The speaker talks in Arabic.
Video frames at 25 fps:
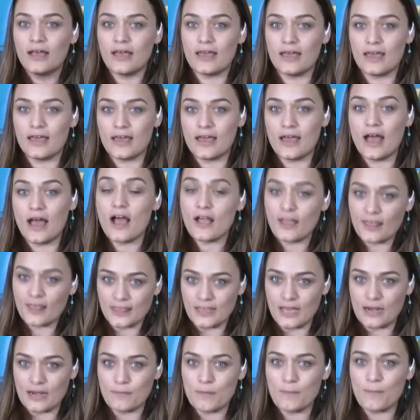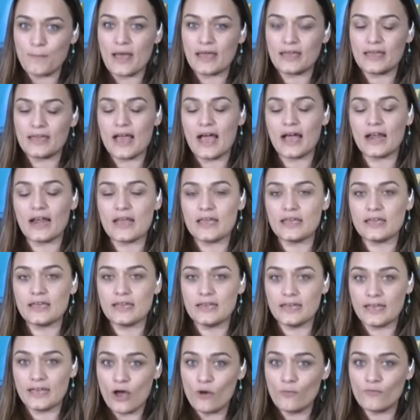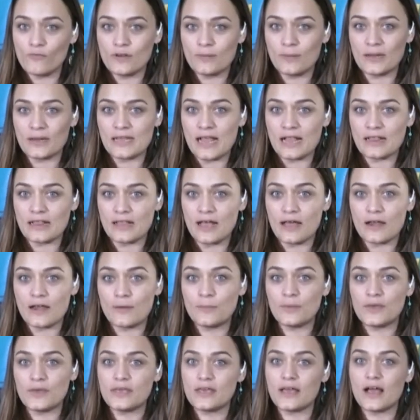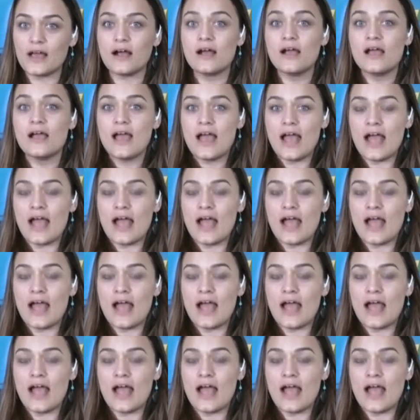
آه، أكثر مما هي عليه اليوم في البلدات العربية